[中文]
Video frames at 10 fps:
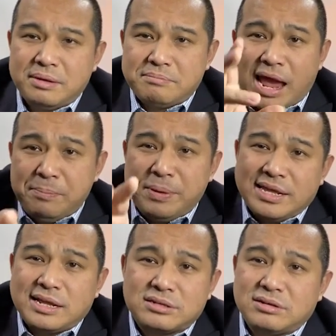买一杯
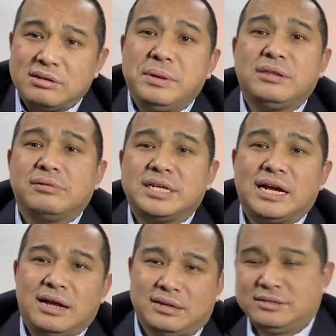饮料送一杯豆浆
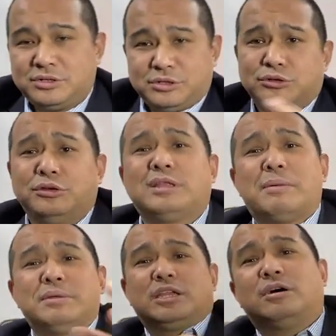啊，就由
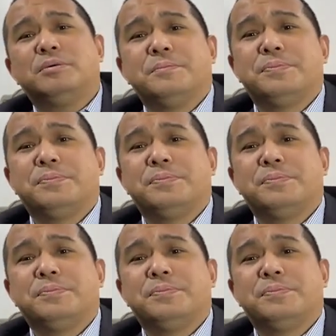他们挑